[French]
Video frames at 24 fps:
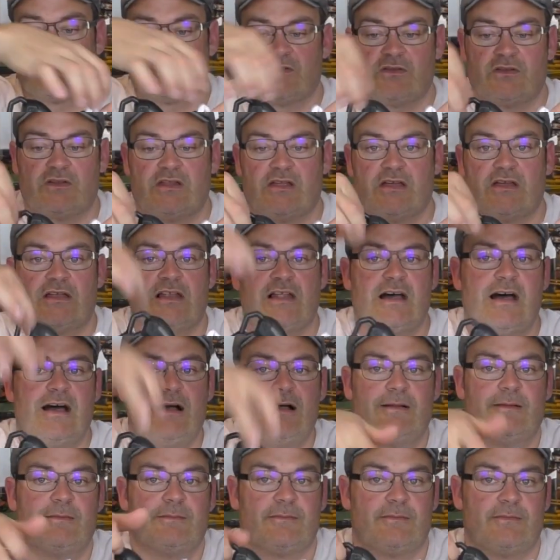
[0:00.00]
tu en as
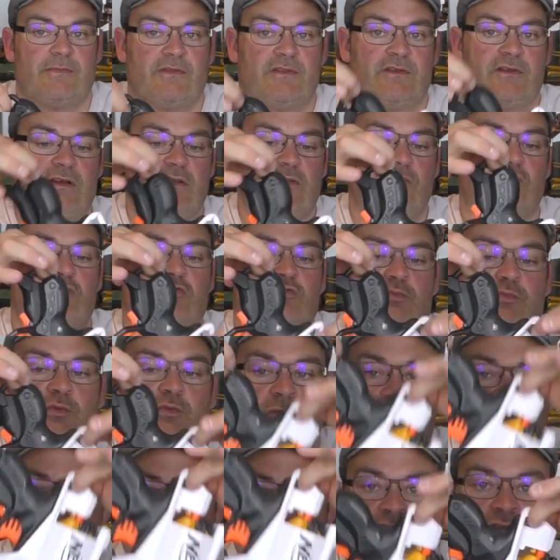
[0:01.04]
là, ça, donc tu
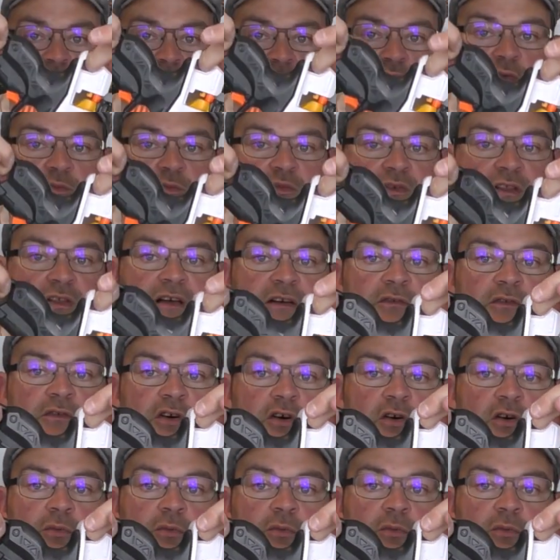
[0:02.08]
peux en mettre deux et puis l'avoir en